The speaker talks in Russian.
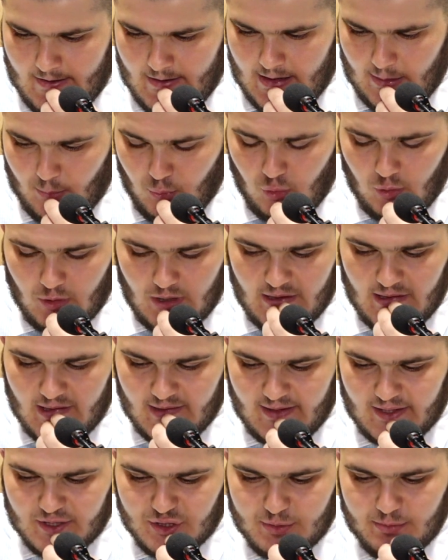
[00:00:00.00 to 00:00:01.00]
Абу Хурайра
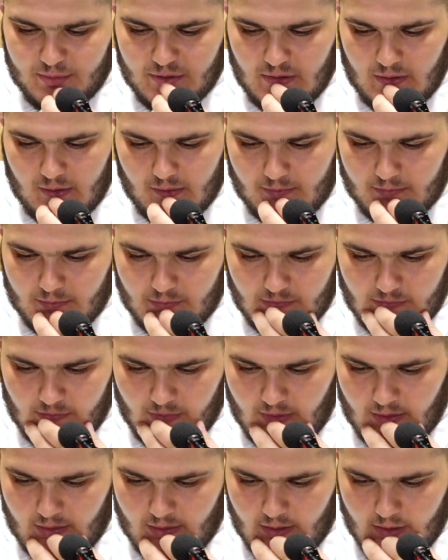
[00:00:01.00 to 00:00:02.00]
также был
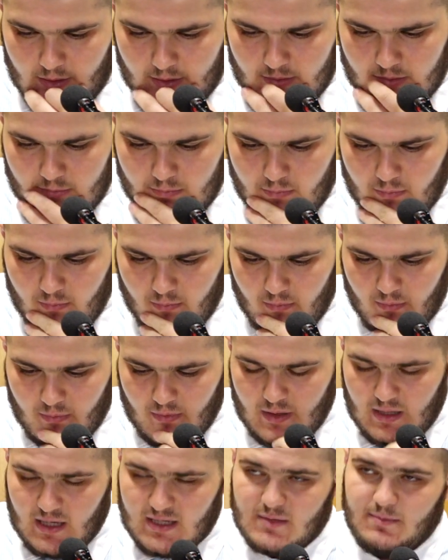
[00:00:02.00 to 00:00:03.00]

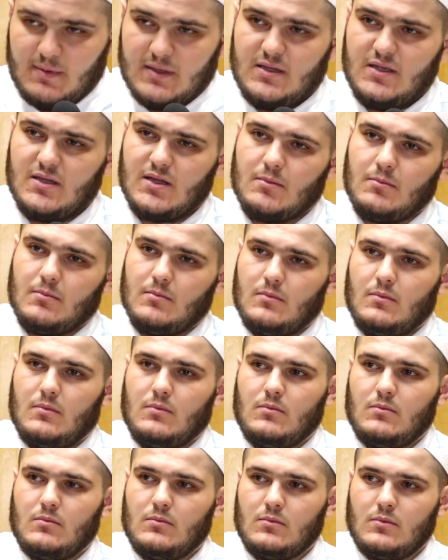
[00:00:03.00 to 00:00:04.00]
господином
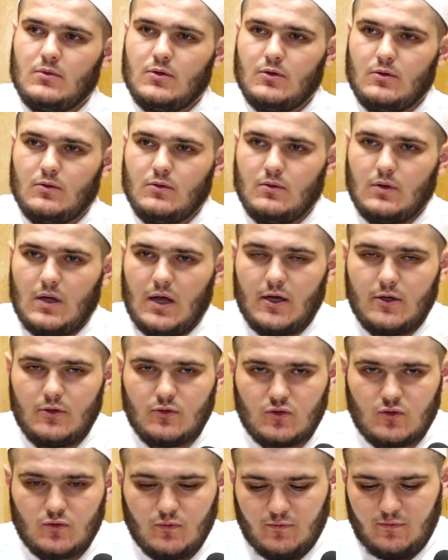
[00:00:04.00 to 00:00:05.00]
Ахлю
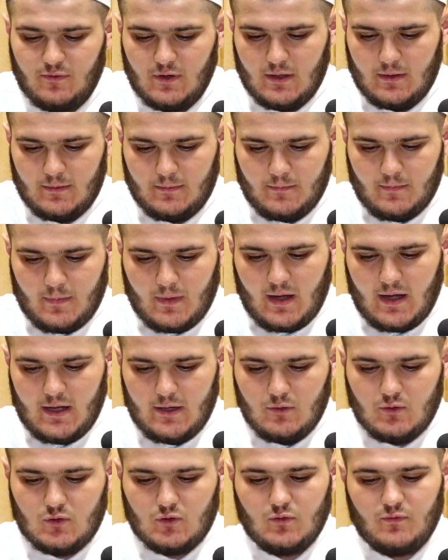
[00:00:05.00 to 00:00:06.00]
Суфа.
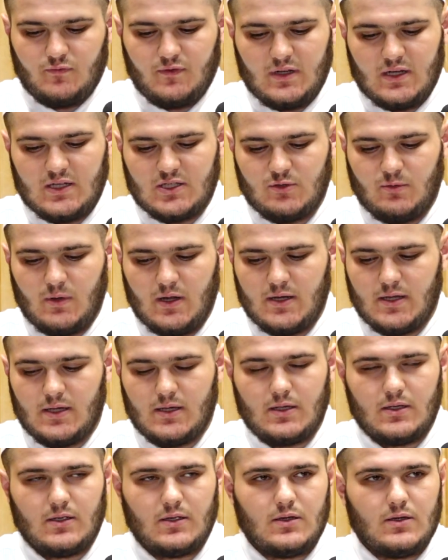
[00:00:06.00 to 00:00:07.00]
Ахлю Суфа
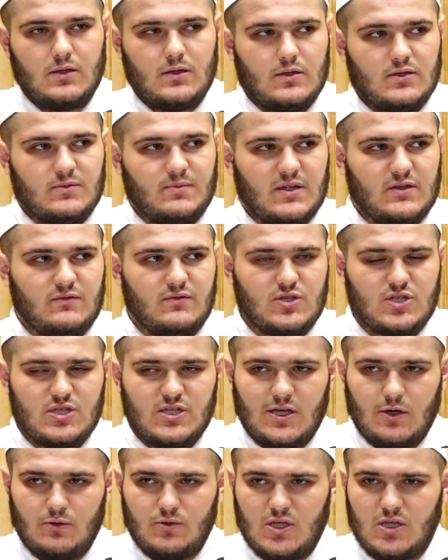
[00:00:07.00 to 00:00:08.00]
называли
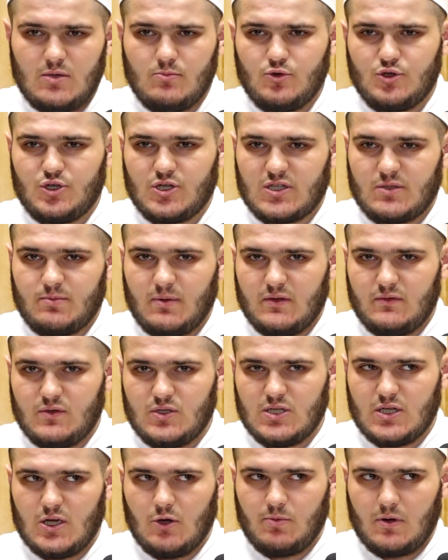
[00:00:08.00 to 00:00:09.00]
сподвижников, неимущих
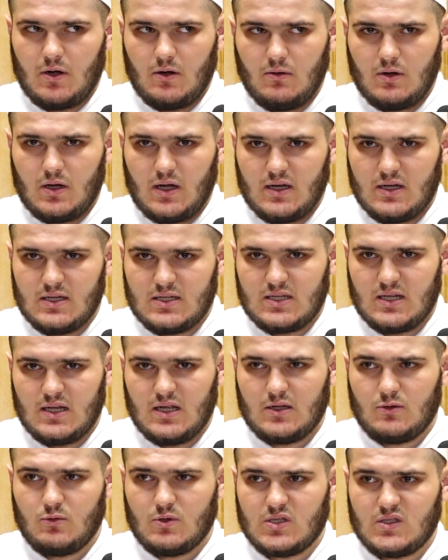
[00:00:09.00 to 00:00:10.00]
сподвижников пророка,
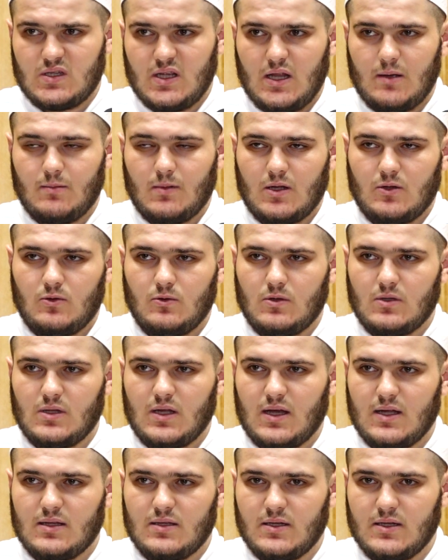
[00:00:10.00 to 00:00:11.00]
алейсалату вассалям, которые
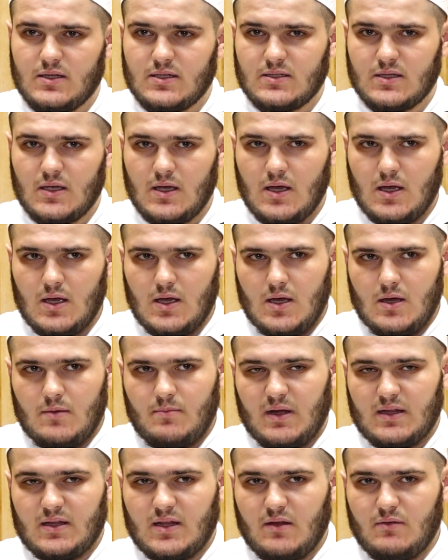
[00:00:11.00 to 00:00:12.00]
находились
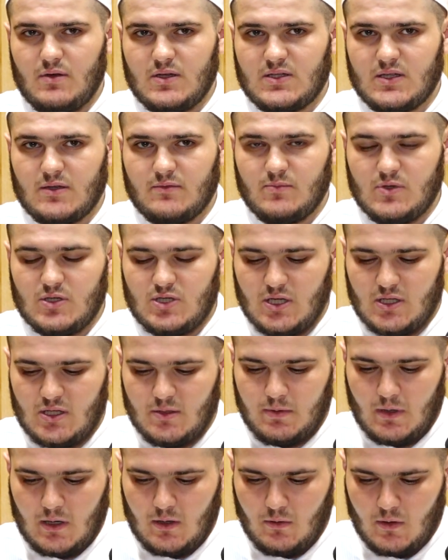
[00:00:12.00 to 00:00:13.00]
под навесом мечети
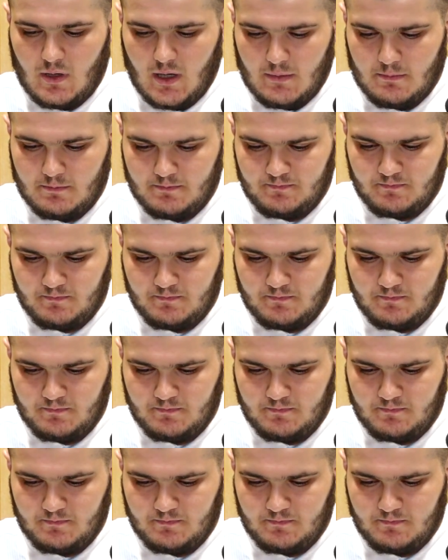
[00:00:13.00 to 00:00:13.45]
пророка.